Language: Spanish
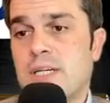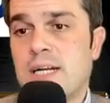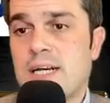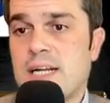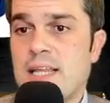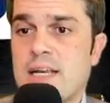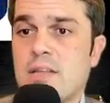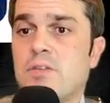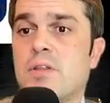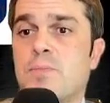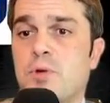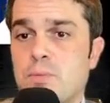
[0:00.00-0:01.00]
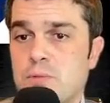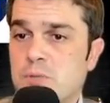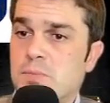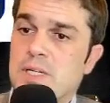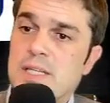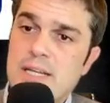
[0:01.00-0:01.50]
en el radar donde podemos
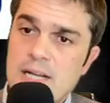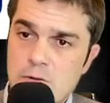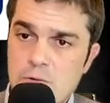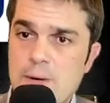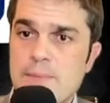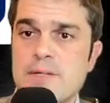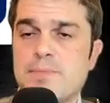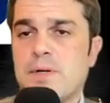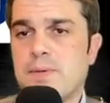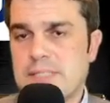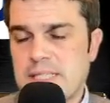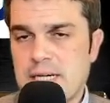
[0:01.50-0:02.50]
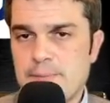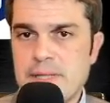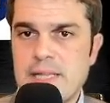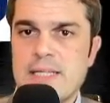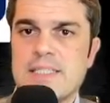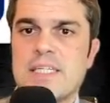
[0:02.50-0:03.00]
invertir y alguna más, pero
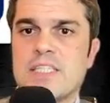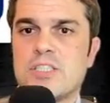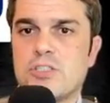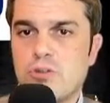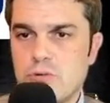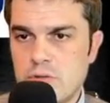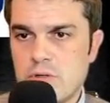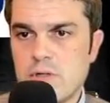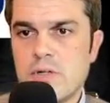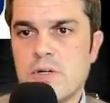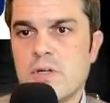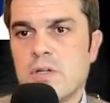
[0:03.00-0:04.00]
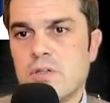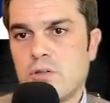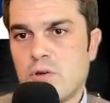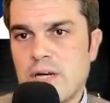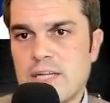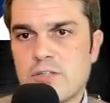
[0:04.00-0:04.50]
básicamente esas son
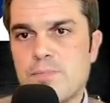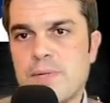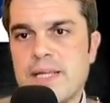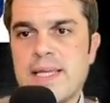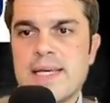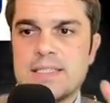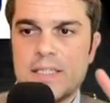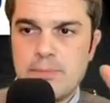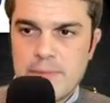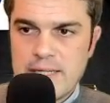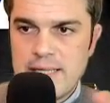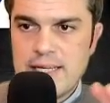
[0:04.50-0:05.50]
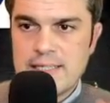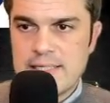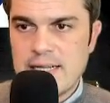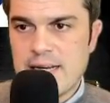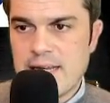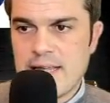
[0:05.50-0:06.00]
todas las compañías invertidas
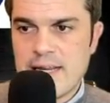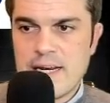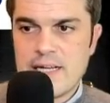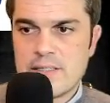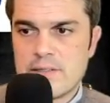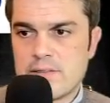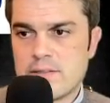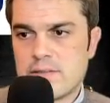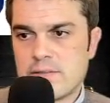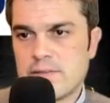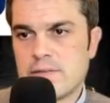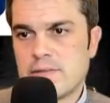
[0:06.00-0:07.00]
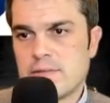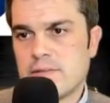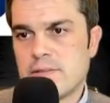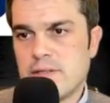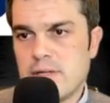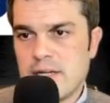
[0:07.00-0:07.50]
y radar las,
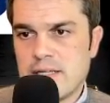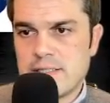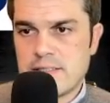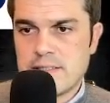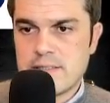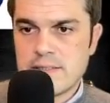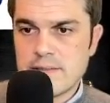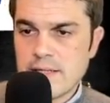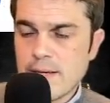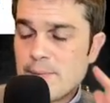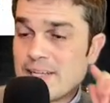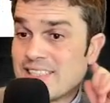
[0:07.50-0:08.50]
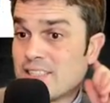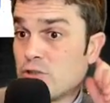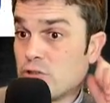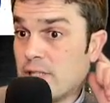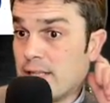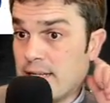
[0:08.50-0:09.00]
las que más
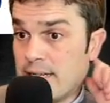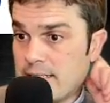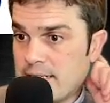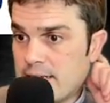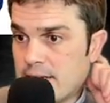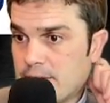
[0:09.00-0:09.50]
nos interesan.